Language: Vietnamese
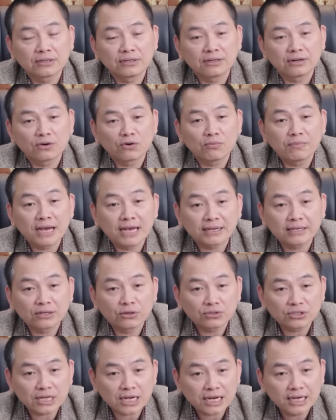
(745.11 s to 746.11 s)
ờ, Robert
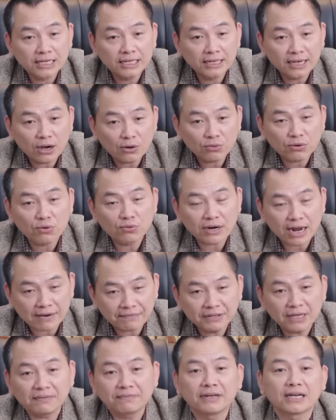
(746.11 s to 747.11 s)
Kiyosaki ông cũng
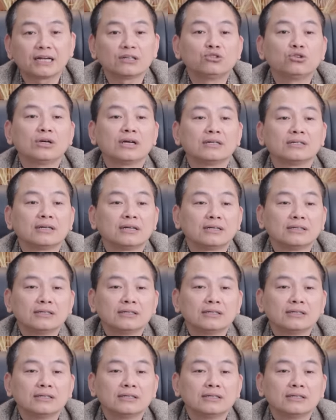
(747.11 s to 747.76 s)
đã biết về cái chuyện